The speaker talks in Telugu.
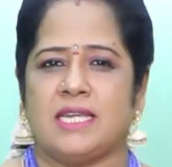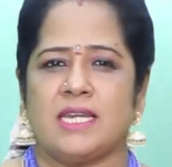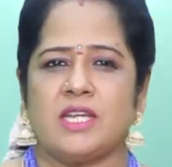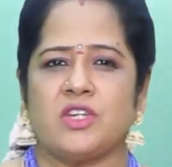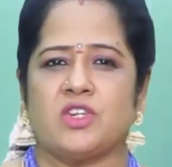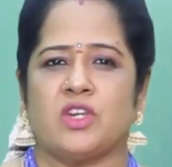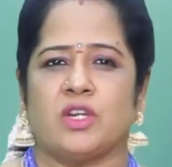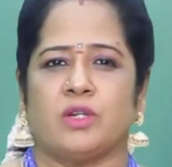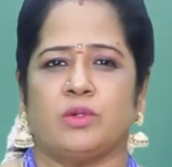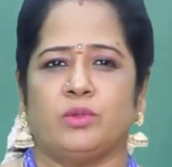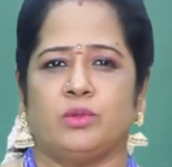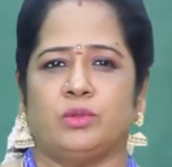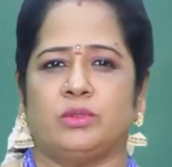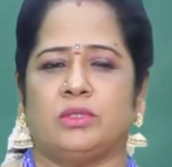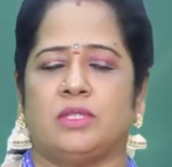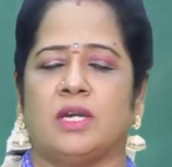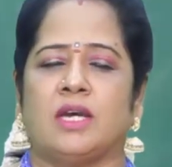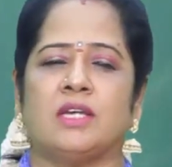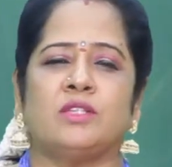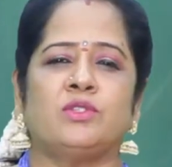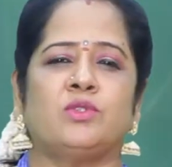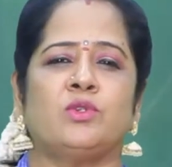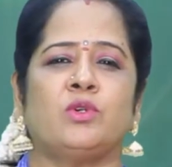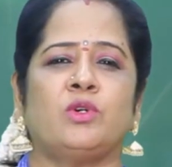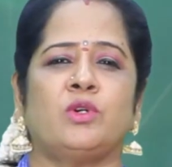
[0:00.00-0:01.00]
దీక్షకు
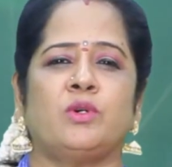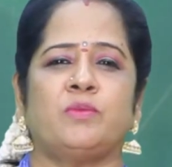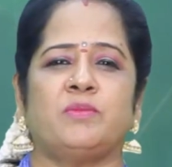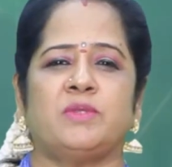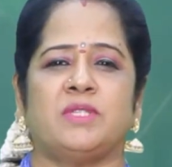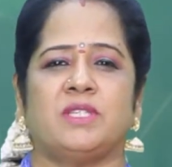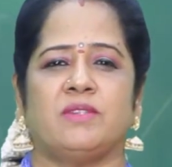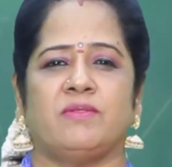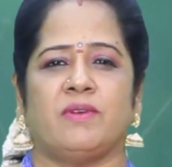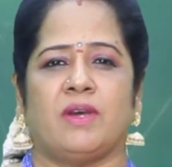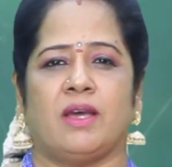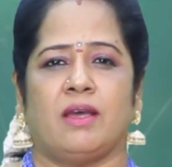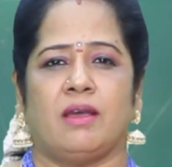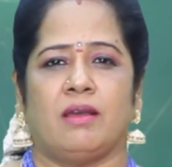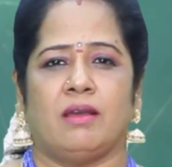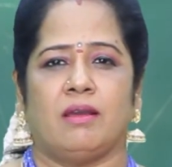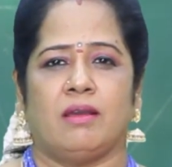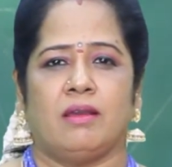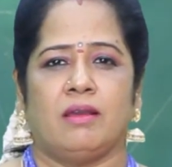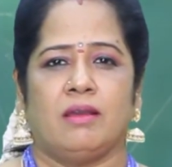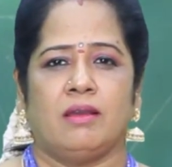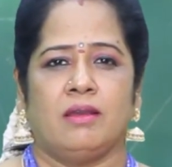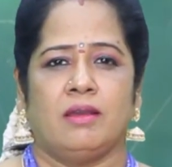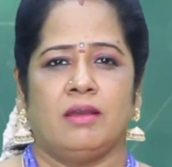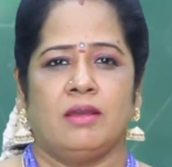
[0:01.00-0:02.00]
దాసోహం శివ
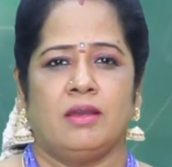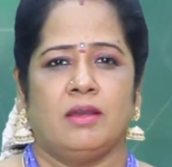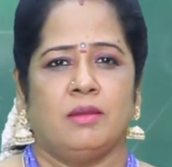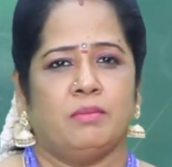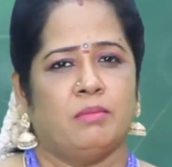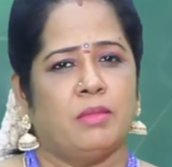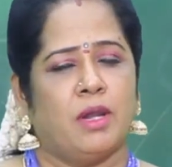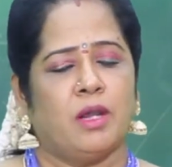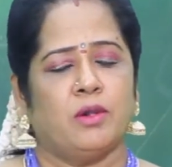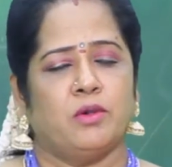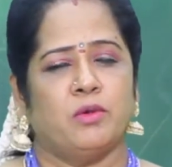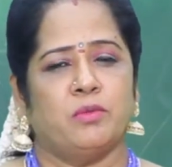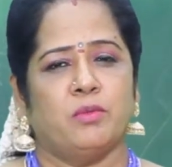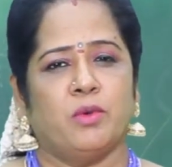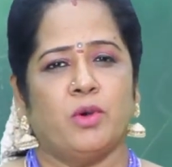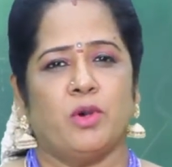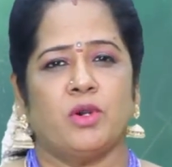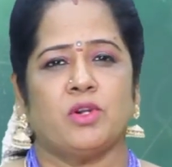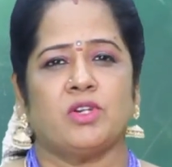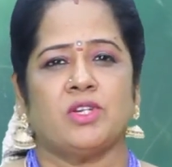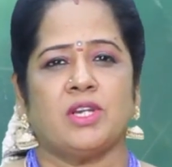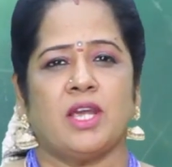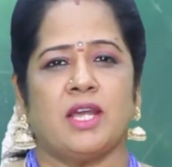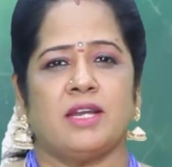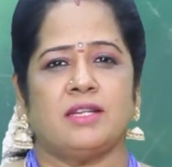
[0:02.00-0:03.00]
మాకు
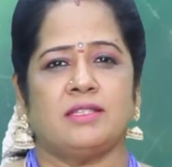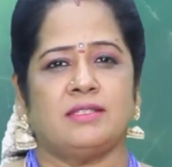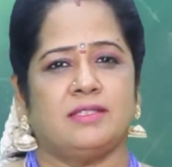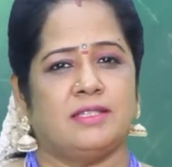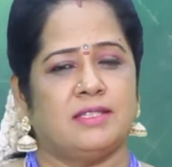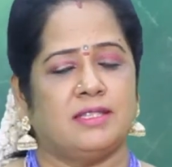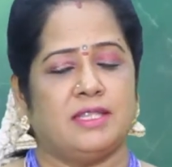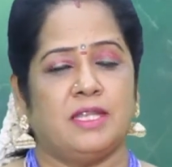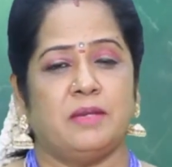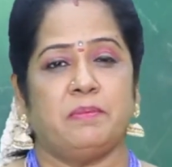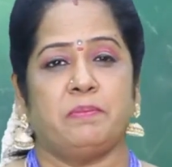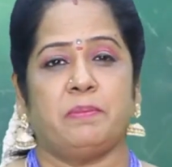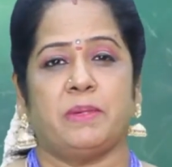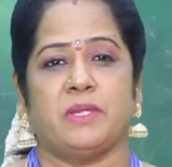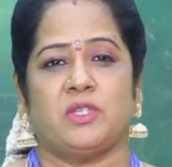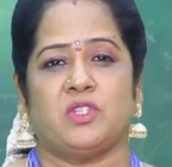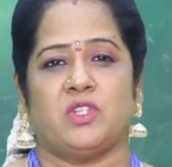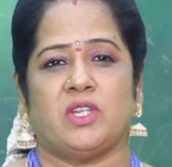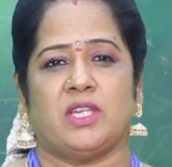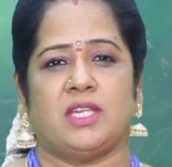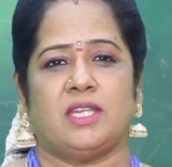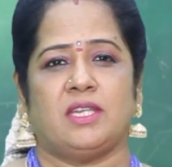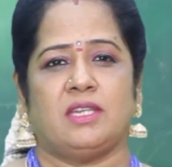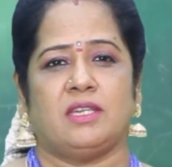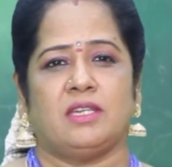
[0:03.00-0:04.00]
మోక్షాన్ని
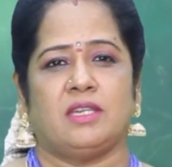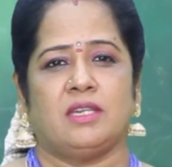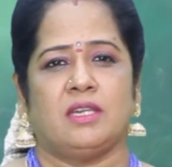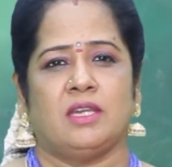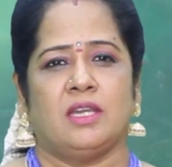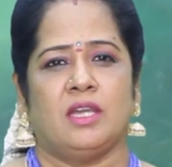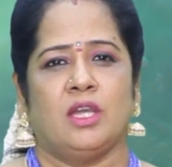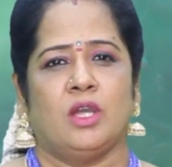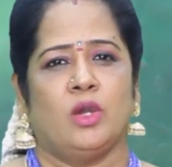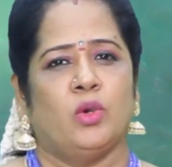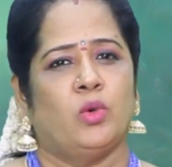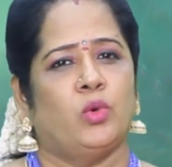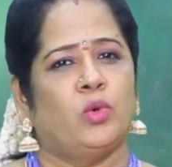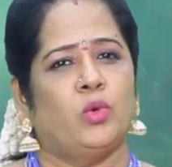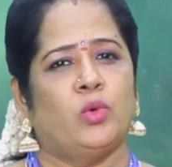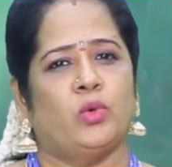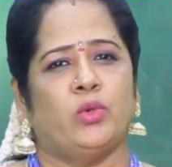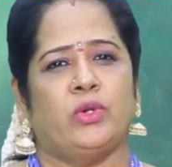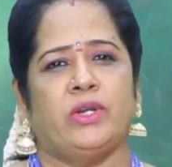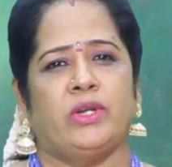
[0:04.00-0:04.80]
సిద్ధింపచేయి ఓ